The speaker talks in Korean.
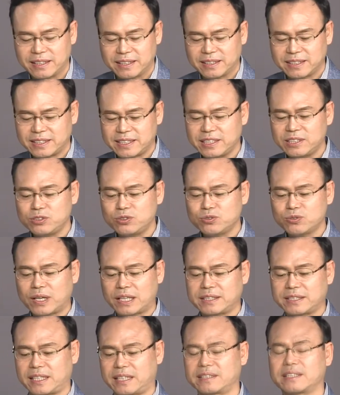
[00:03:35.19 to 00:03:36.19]

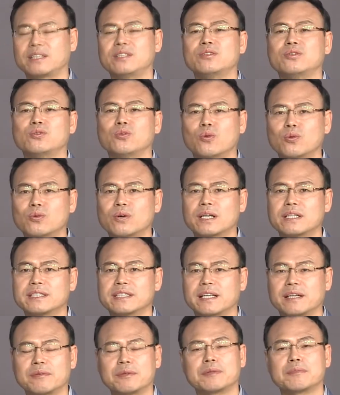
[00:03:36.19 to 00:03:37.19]
신중한 자세를 요구하는
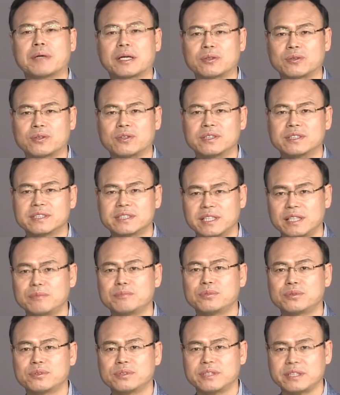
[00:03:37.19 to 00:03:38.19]
사람이 바로
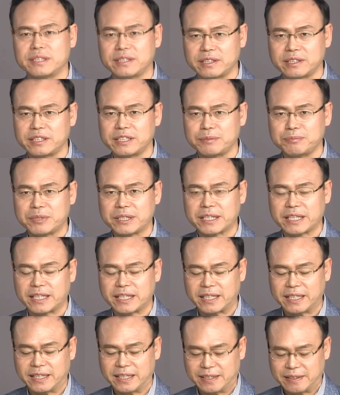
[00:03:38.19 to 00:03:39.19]
셀프 리더입니다.